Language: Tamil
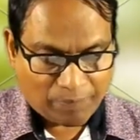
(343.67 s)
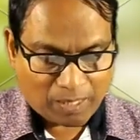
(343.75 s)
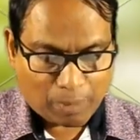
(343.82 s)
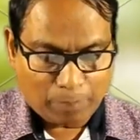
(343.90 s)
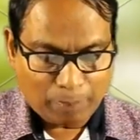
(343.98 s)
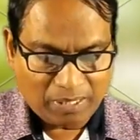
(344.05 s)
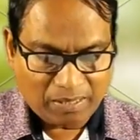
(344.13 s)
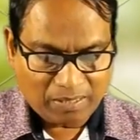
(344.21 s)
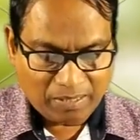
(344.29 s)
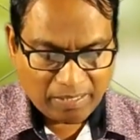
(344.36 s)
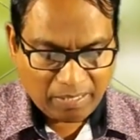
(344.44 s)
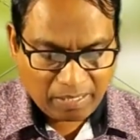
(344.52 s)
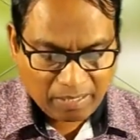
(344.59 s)
தம்மை
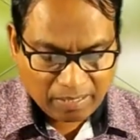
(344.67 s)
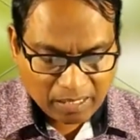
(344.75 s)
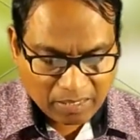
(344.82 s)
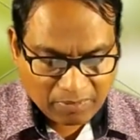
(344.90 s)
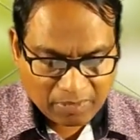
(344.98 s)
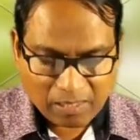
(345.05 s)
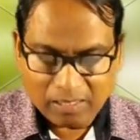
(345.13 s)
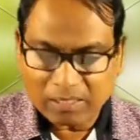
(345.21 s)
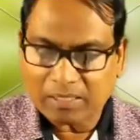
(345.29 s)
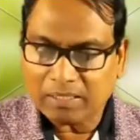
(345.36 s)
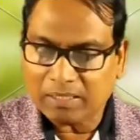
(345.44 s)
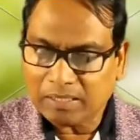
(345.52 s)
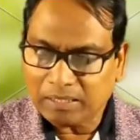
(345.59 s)
தேடுகிறவர்களுக்கு